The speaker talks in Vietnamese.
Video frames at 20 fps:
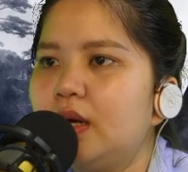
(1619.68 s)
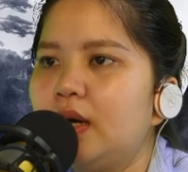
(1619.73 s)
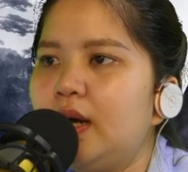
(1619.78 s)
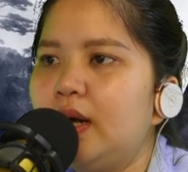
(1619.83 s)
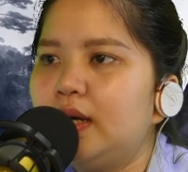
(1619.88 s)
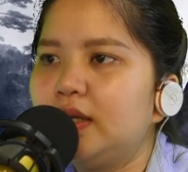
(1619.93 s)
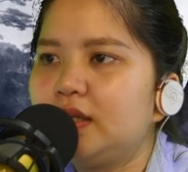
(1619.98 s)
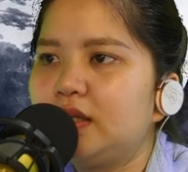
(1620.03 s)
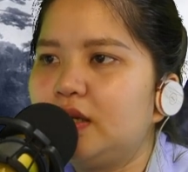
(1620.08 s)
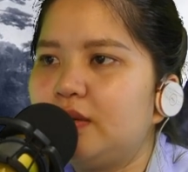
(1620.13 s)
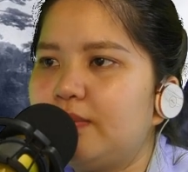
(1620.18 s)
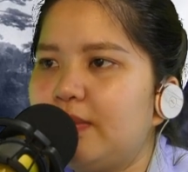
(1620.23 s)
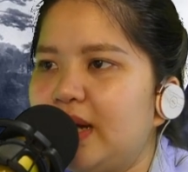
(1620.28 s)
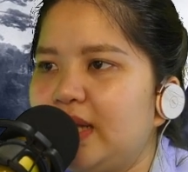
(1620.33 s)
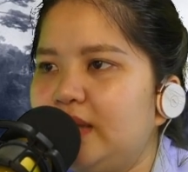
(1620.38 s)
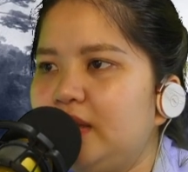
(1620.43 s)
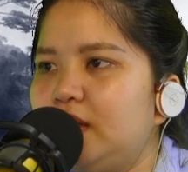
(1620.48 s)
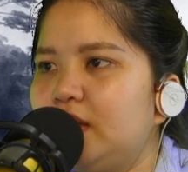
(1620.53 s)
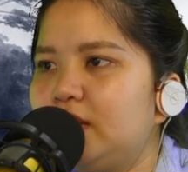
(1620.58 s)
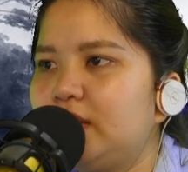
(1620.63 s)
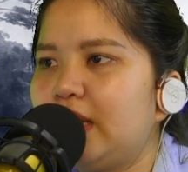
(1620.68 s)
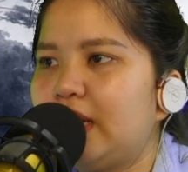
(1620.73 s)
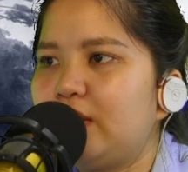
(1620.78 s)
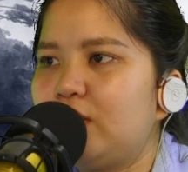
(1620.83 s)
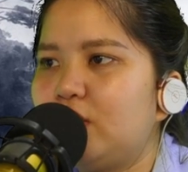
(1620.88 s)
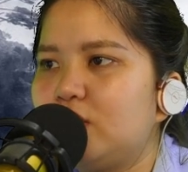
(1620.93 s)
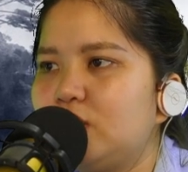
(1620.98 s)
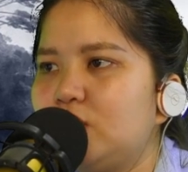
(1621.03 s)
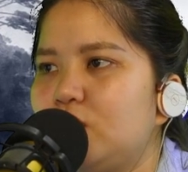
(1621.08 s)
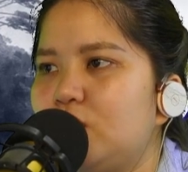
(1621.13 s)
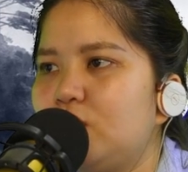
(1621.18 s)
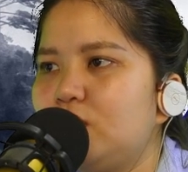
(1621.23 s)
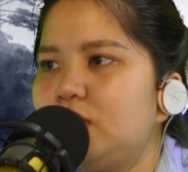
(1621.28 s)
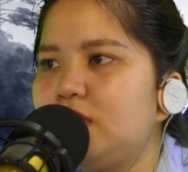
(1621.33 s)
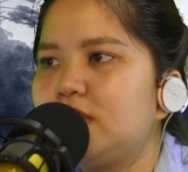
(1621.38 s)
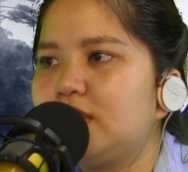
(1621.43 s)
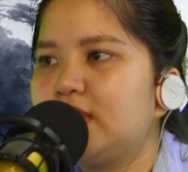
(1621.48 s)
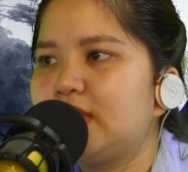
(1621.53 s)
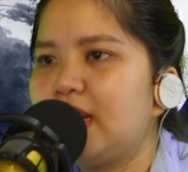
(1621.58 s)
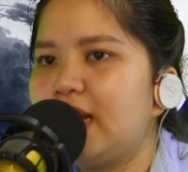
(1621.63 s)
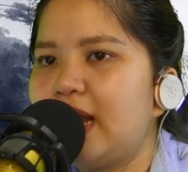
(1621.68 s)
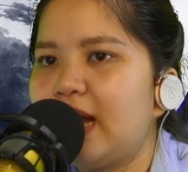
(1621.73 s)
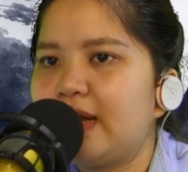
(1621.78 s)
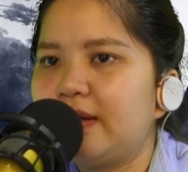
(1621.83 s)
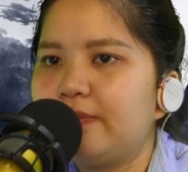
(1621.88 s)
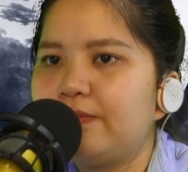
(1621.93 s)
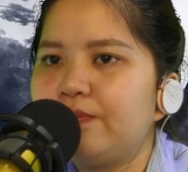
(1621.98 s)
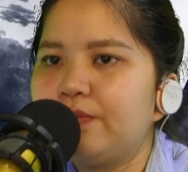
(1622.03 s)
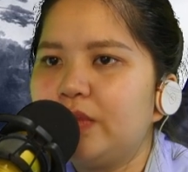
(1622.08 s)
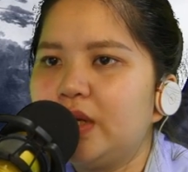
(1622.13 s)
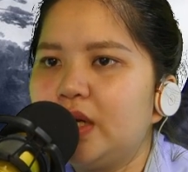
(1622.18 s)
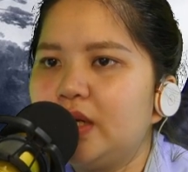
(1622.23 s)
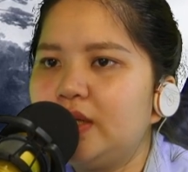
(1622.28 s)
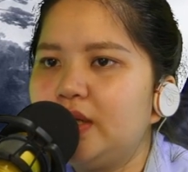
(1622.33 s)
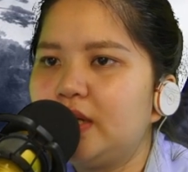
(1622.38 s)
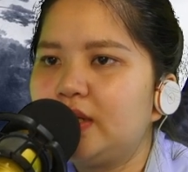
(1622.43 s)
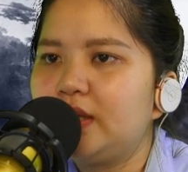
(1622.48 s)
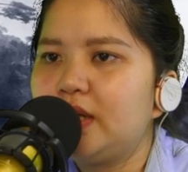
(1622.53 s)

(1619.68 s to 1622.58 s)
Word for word: từng mảnh từng thành đổ xuống được xây lại dần dần